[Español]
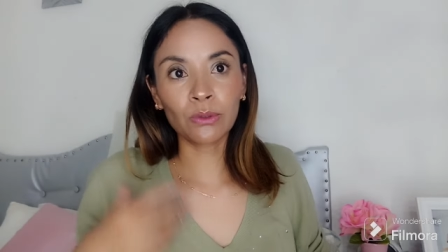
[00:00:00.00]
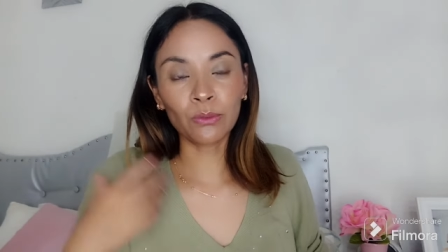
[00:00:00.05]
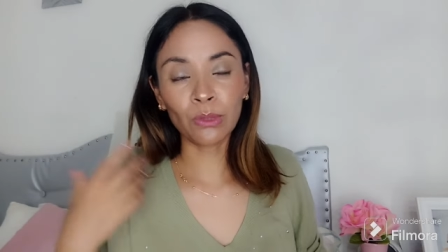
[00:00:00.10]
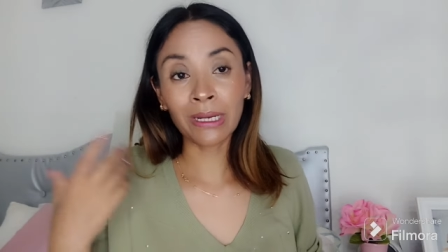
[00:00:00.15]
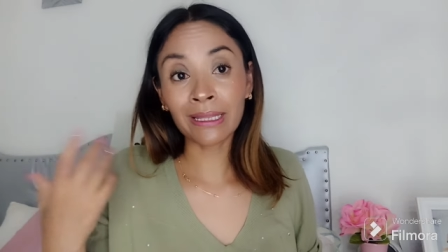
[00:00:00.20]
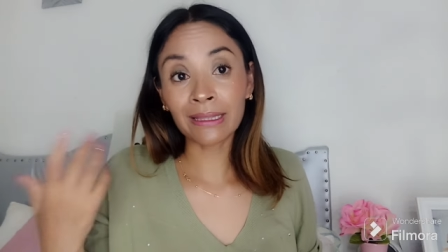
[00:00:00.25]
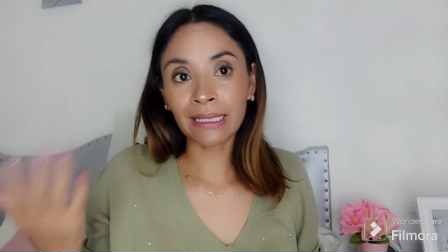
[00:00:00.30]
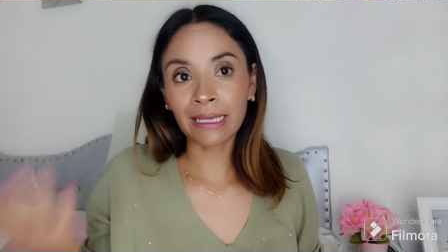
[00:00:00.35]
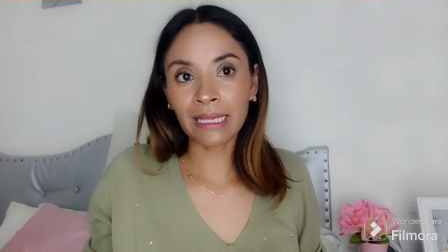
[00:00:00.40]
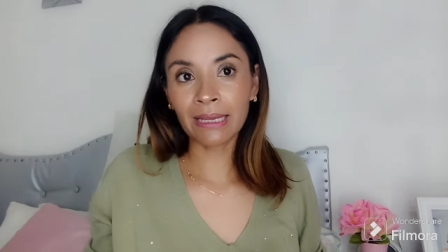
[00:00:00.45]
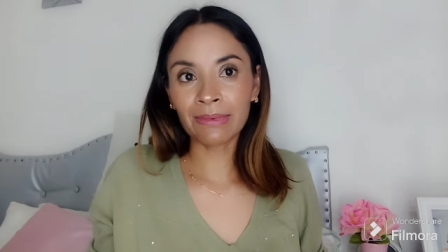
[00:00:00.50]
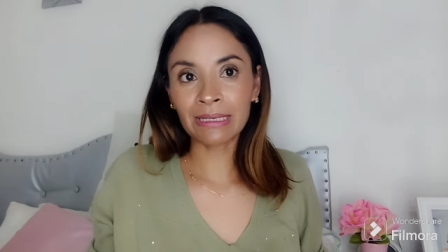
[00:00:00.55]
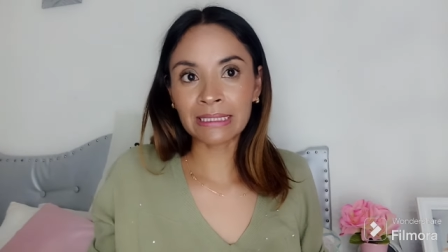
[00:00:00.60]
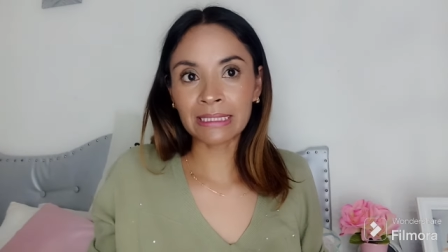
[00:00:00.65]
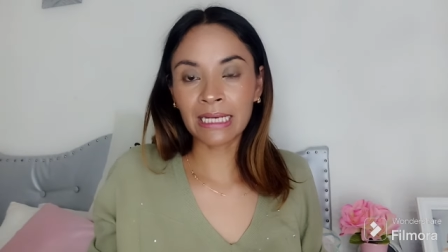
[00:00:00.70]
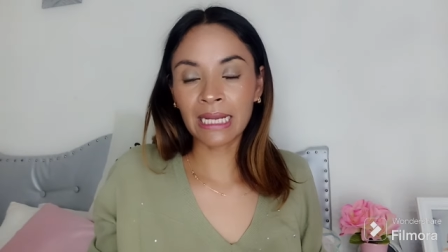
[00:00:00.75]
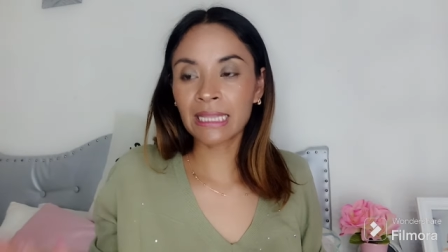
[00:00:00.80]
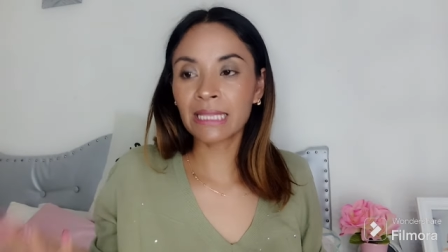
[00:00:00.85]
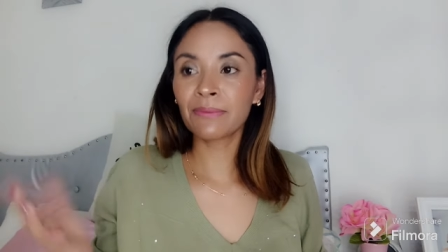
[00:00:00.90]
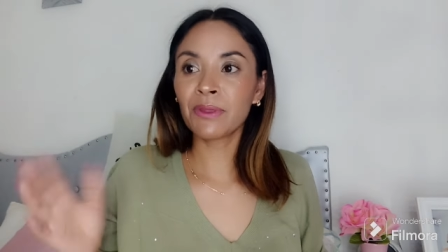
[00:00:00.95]
una talla más
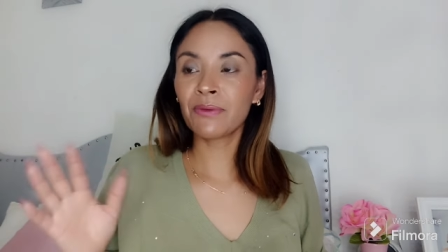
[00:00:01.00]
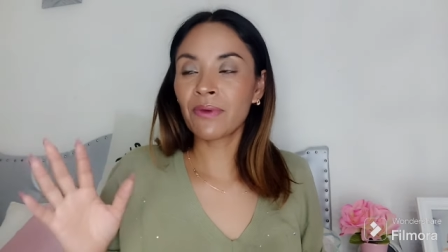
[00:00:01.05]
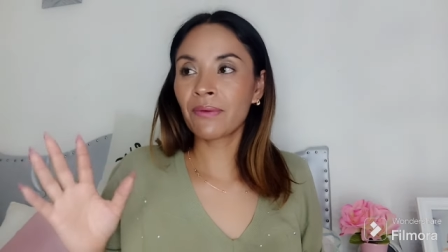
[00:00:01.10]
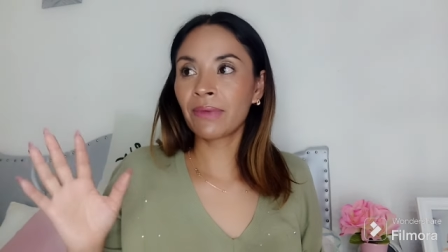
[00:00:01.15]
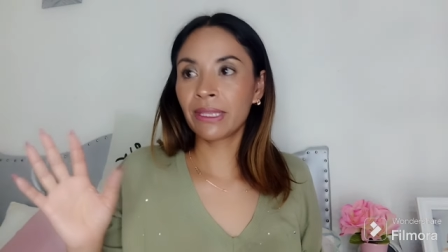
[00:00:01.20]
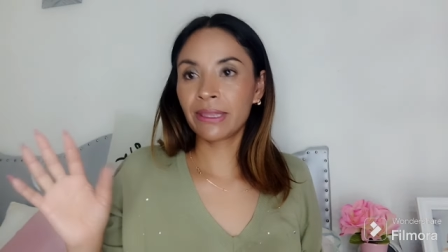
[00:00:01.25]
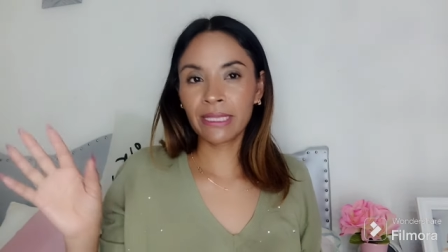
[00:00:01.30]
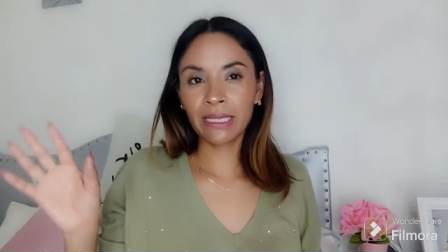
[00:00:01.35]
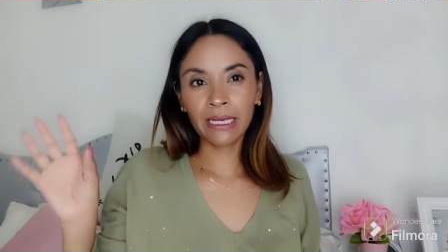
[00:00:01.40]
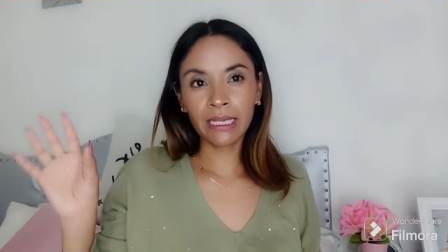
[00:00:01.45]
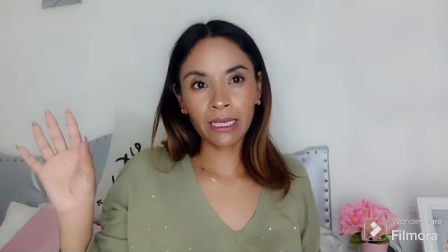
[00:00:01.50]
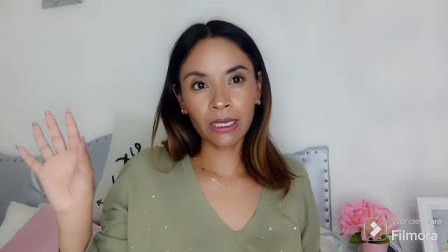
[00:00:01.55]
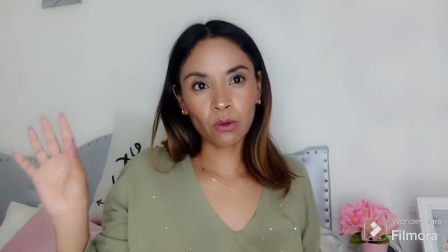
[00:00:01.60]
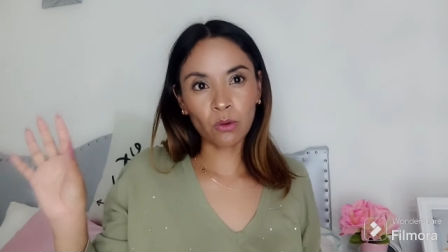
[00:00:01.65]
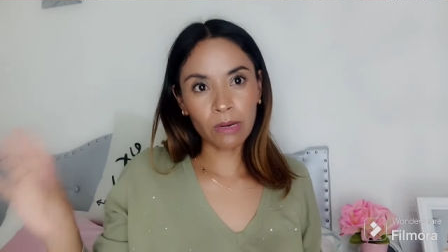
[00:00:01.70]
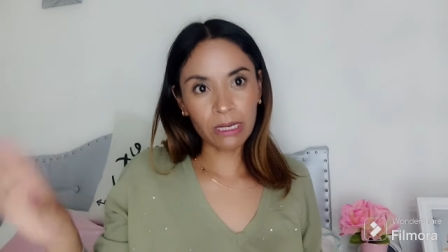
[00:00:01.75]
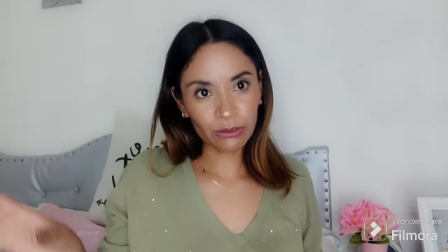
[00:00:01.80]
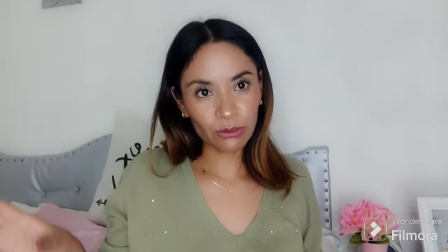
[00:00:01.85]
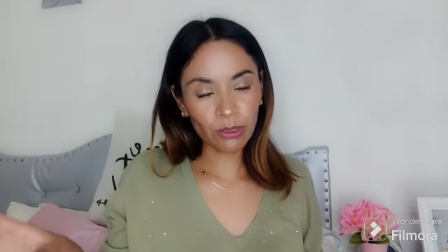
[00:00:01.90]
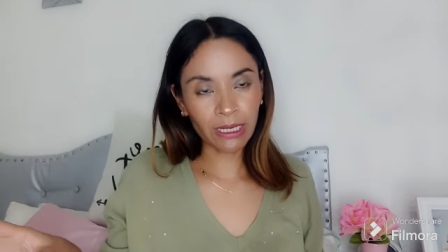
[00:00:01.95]
grande, mi bebé tiene
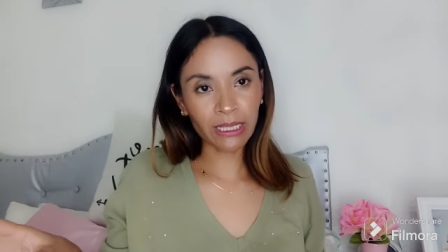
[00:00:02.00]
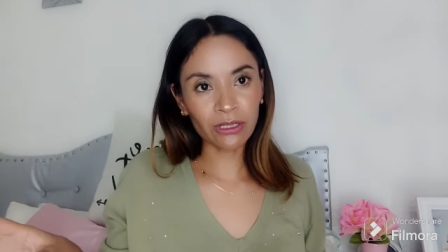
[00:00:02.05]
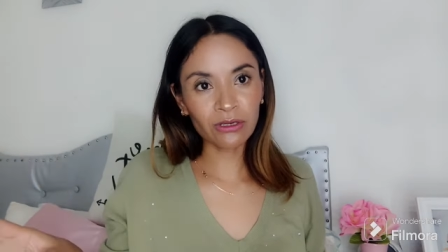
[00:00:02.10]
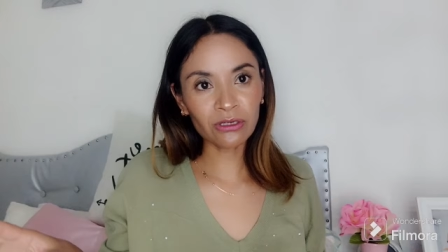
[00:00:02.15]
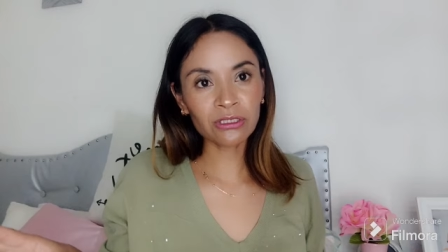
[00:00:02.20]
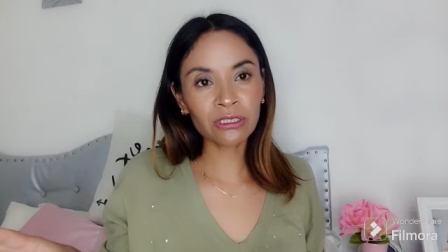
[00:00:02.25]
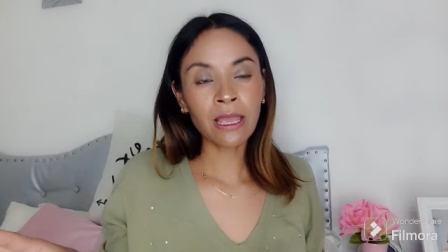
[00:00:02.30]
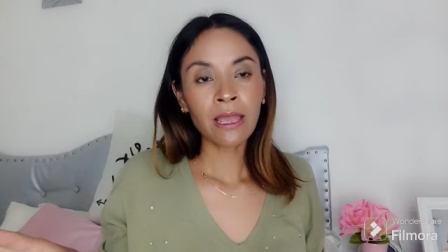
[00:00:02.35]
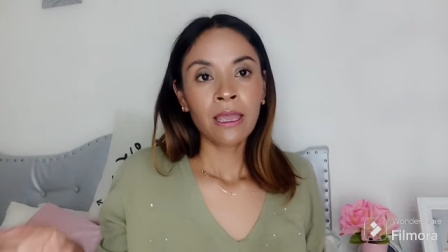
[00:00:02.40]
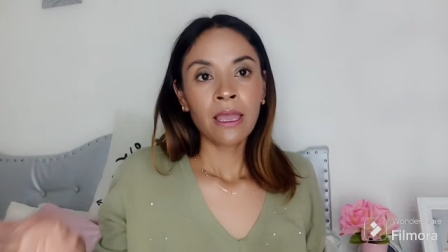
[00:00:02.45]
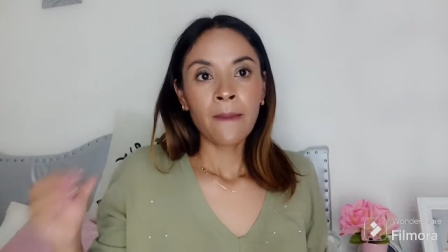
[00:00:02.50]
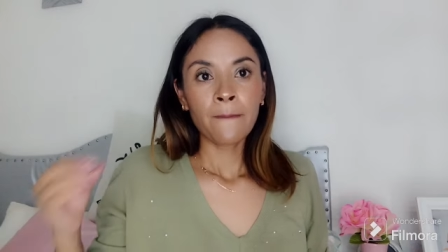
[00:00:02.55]
cuatro años,